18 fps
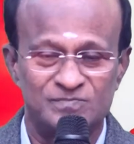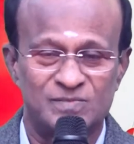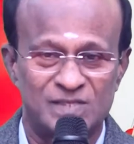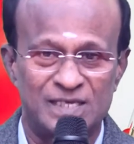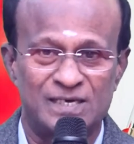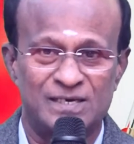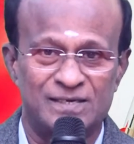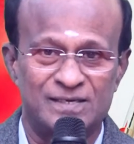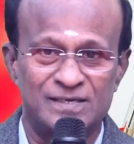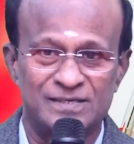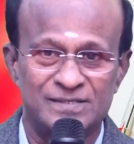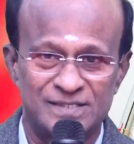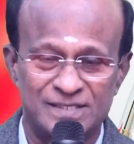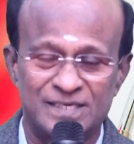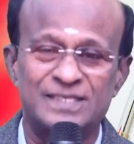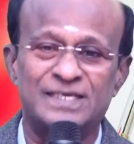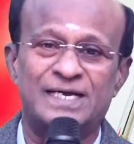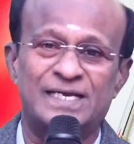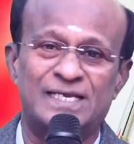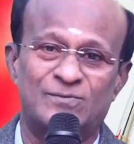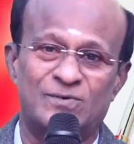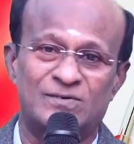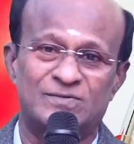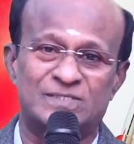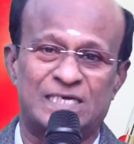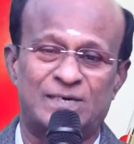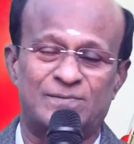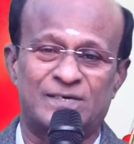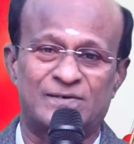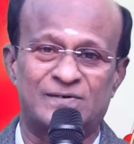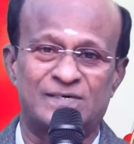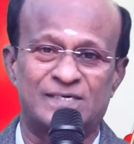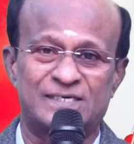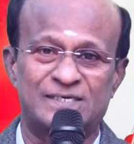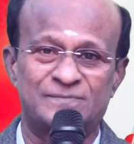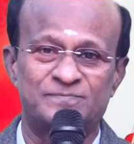இந்த சிறுதானிய உணவு
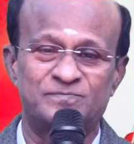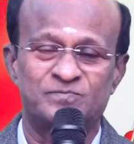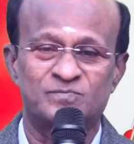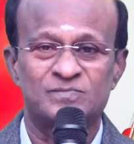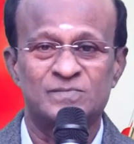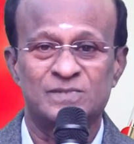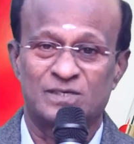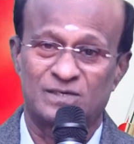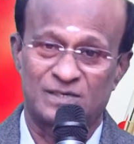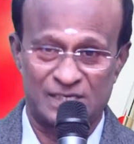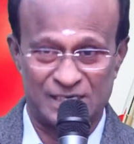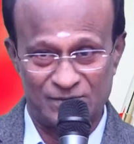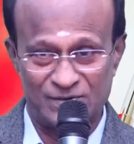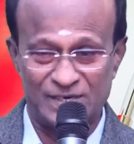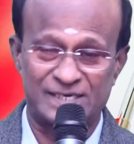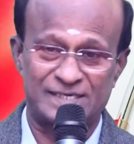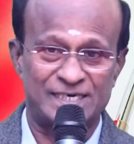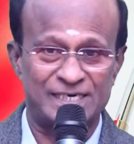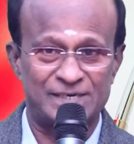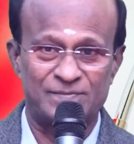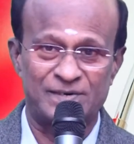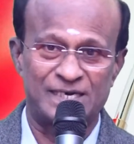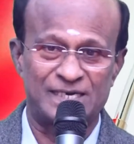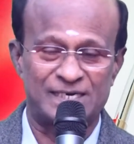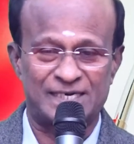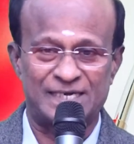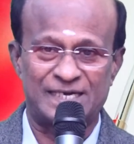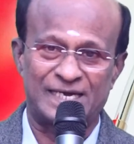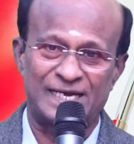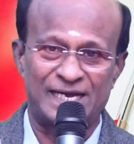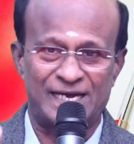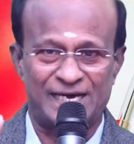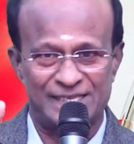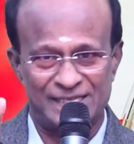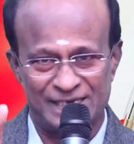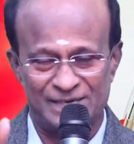சாப்பிட்டவங்களுக்கு ரெகுலர் ட்ரீட்மெண்ட்டில் இருக்காங்க
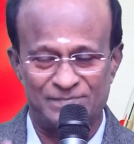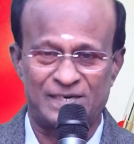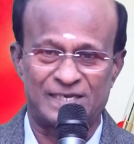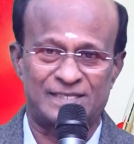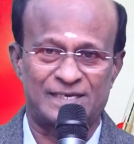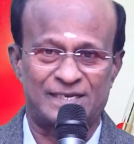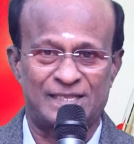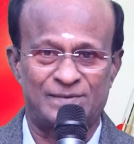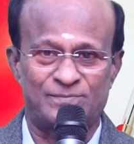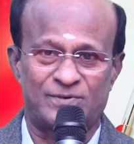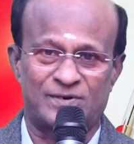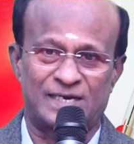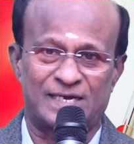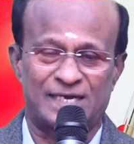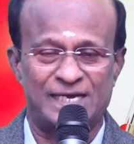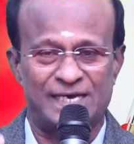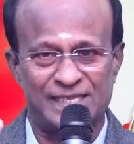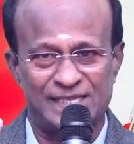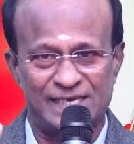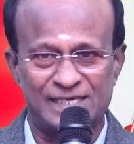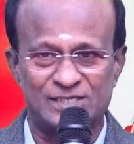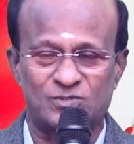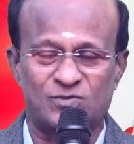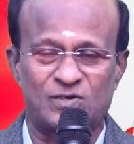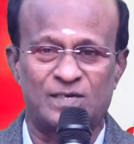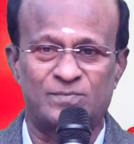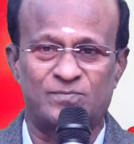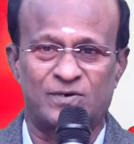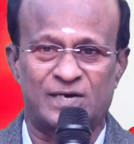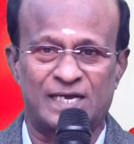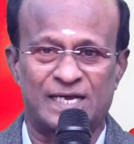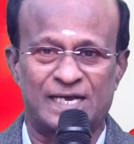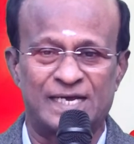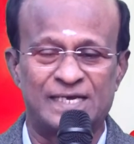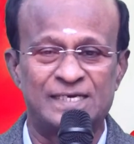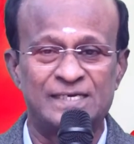அதே மாத்திரை தான் போடுறாங்க அதே இன்சுலின்
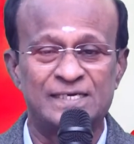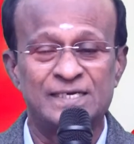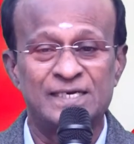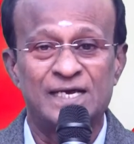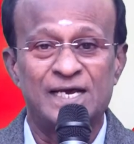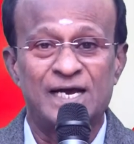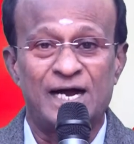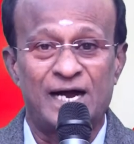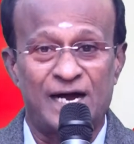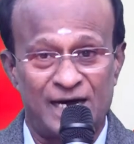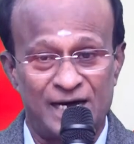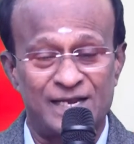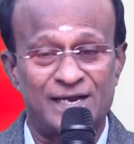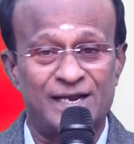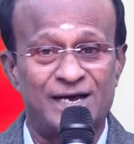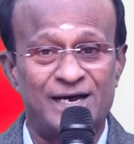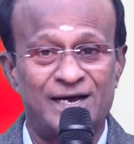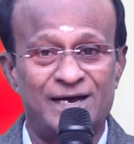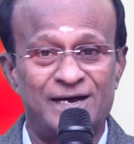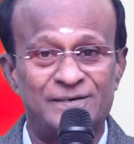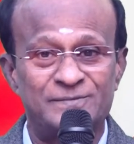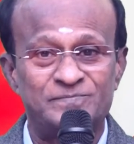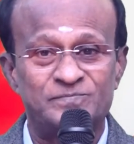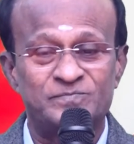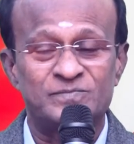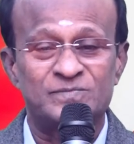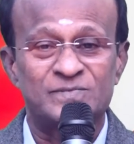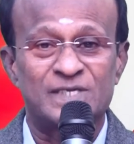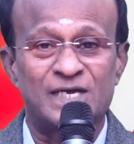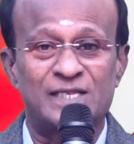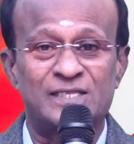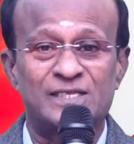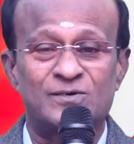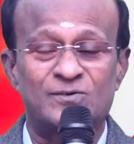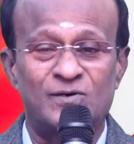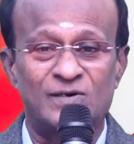போடுறாங்க ஆனால்
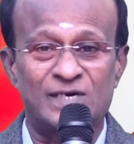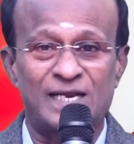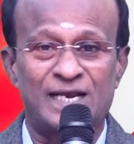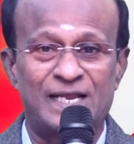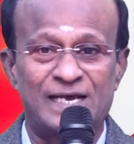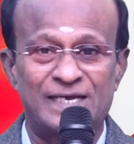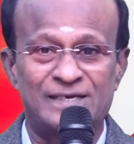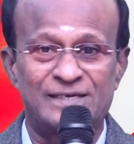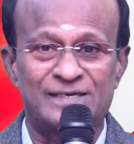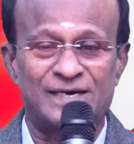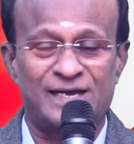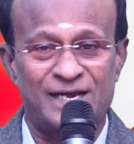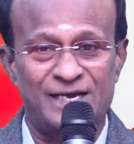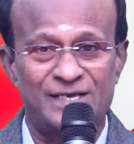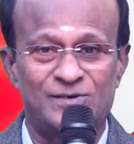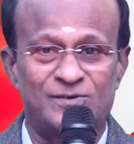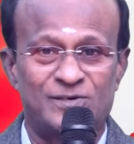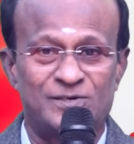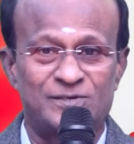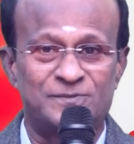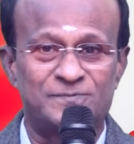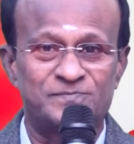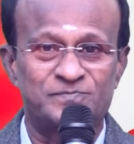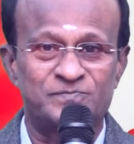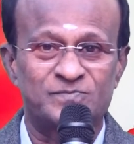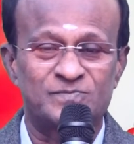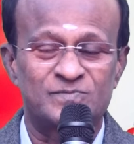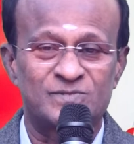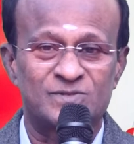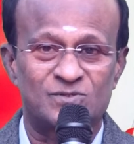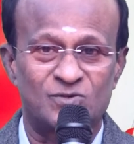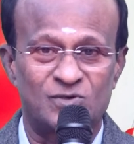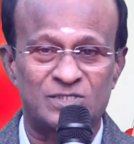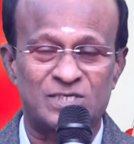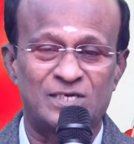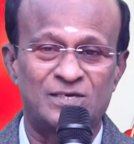அந்த ஹோட்டலில் இட்லியோ
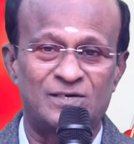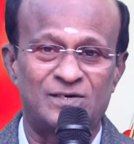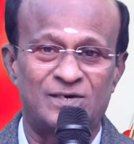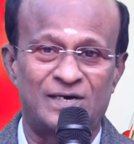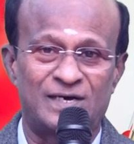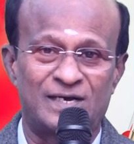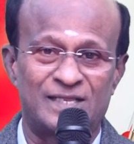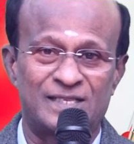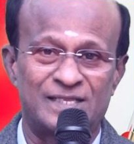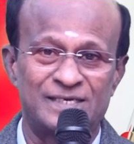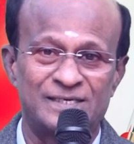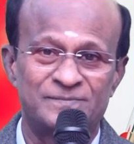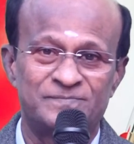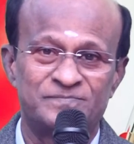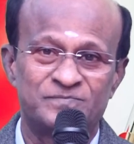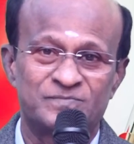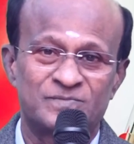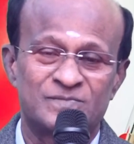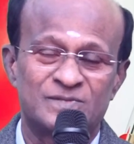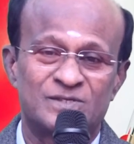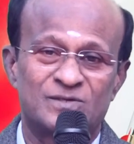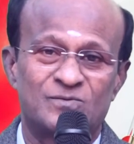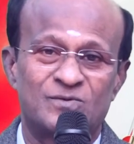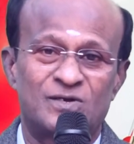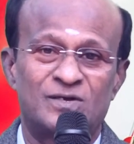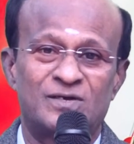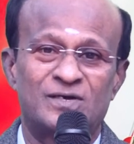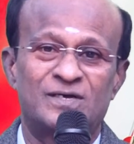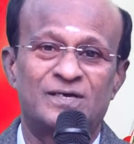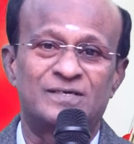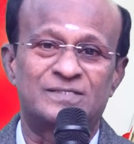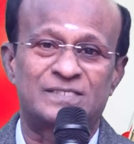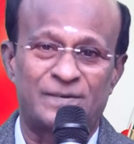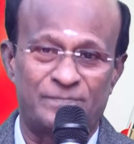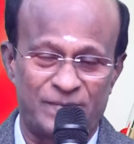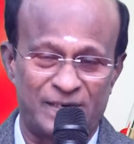தோசையோ அல்லது ஒரு
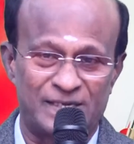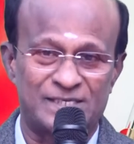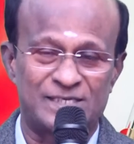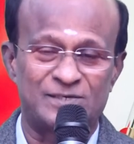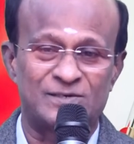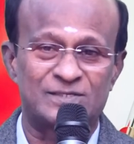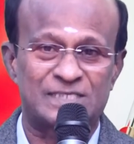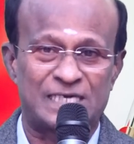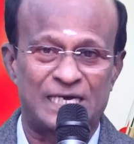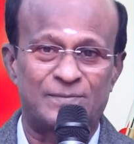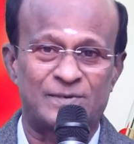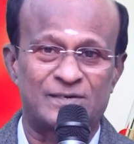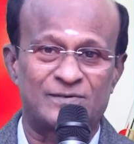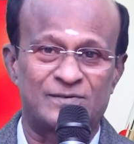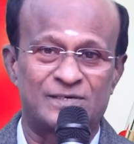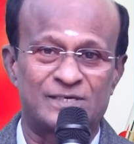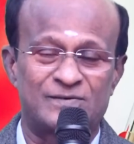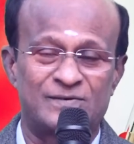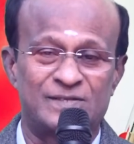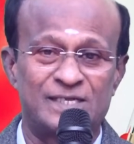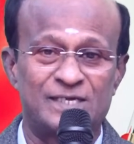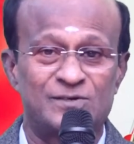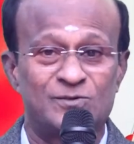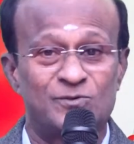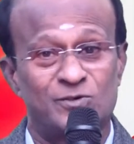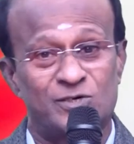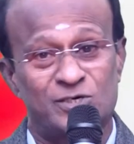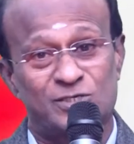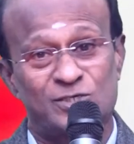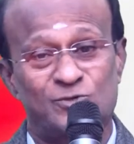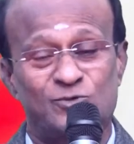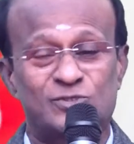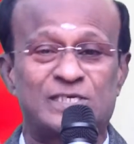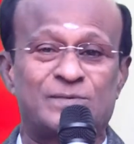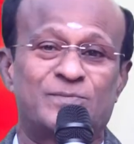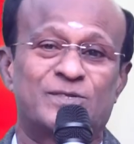சப்பாத்தியோ சாப்பிட்றவங்களுக்கு வந்து நூறு டு
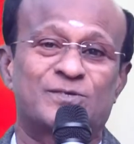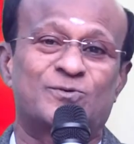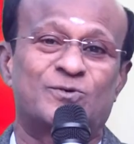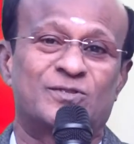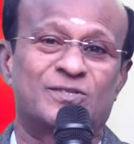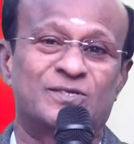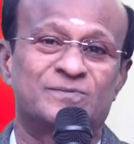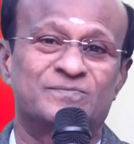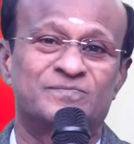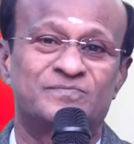நூற்றம்பது கூடுது